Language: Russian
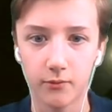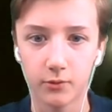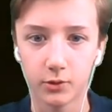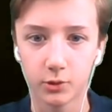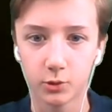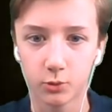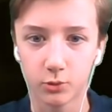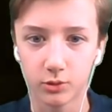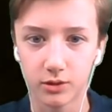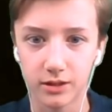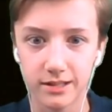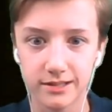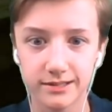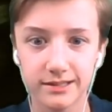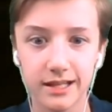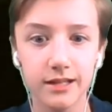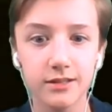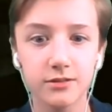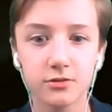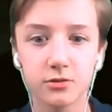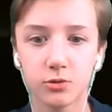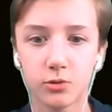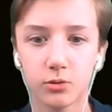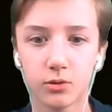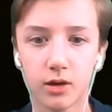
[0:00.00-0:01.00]
в эту
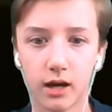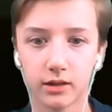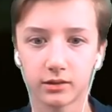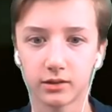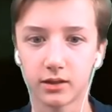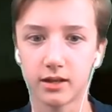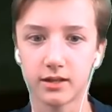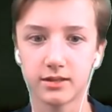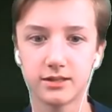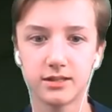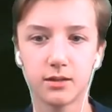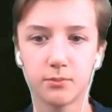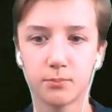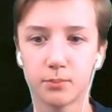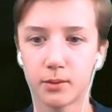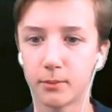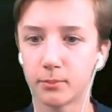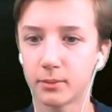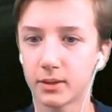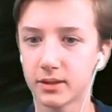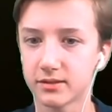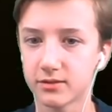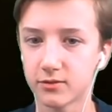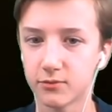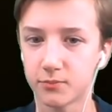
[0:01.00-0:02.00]
канализацию, как-то хотели
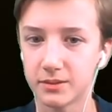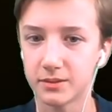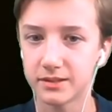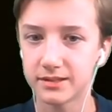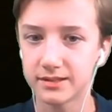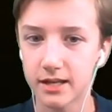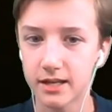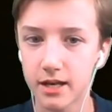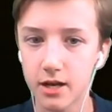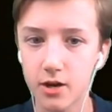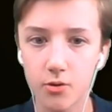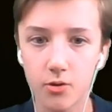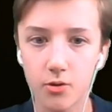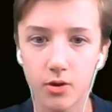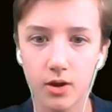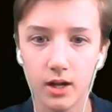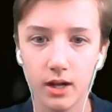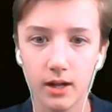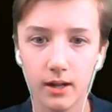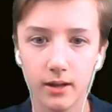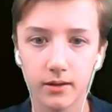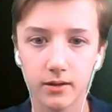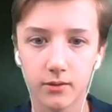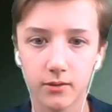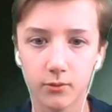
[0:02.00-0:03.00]
пробраться в пиццерию,
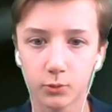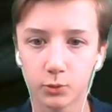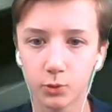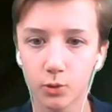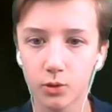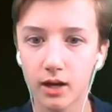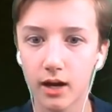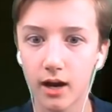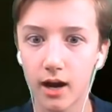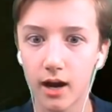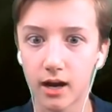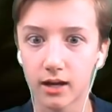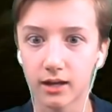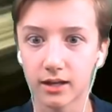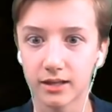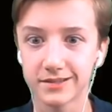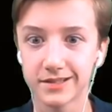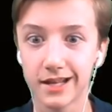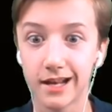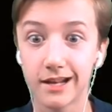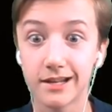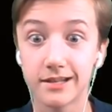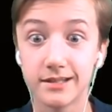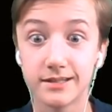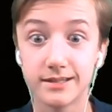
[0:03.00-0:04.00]
и в итоге
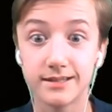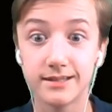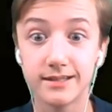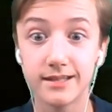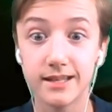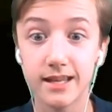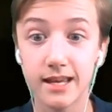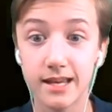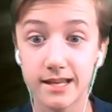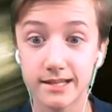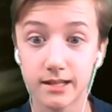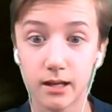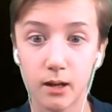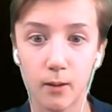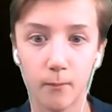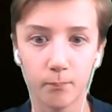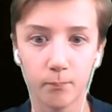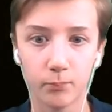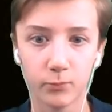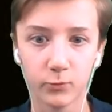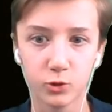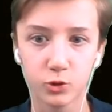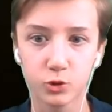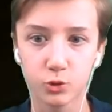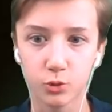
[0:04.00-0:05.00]
оказались здесь.
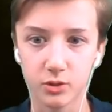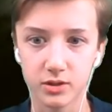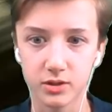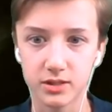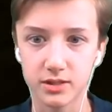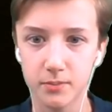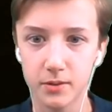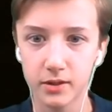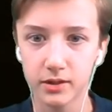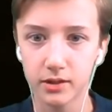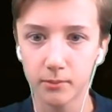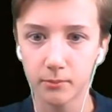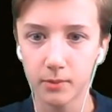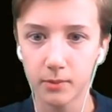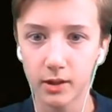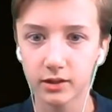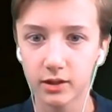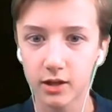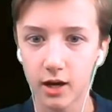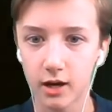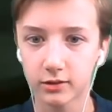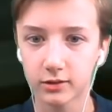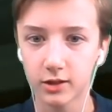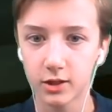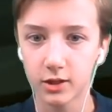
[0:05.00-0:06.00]
Ну что, теперь нам надо
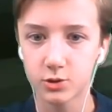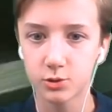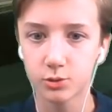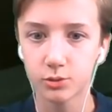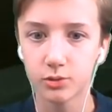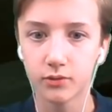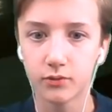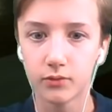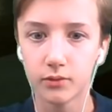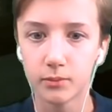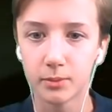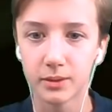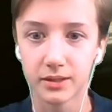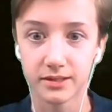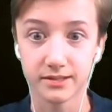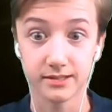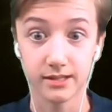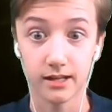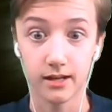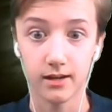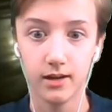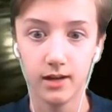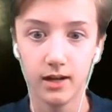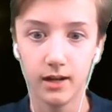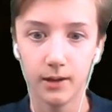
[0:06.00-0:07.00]
как-то отсюда
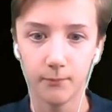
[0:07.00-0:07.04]
выбраться.